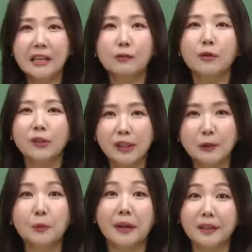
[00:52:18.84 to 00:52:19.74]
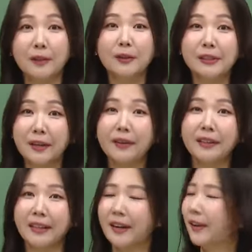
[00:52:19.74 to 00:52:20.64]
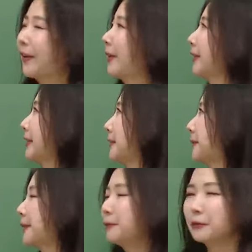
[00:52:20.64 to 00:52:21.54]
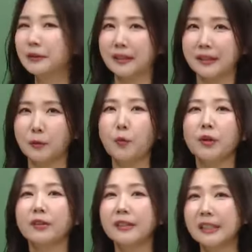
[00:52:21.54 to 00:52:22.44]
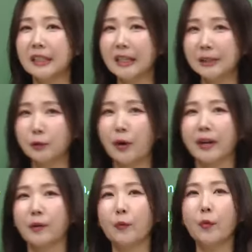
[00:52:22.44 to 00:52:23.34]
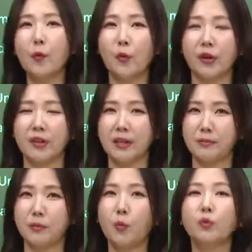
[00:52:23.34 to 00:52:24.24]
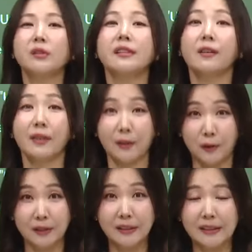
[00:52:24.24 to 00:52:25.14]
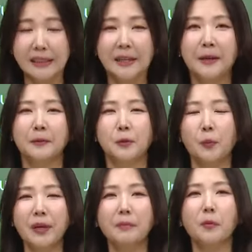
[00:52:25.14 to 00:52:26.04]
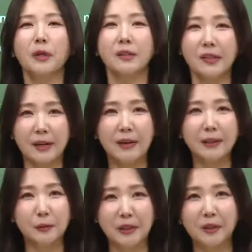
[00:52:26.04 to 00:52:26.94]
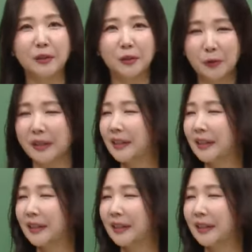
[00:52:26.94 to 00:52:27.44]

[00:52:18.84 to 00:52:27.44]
이루어지고 막 그러는 상황이에요. 근데 지금 이 친구들은 아직 공연을 시작하지도 않았고 공연에 입을 옷을 사러 갔거든. 쇼핑몰에서의 상황이 좀 이어져 줘야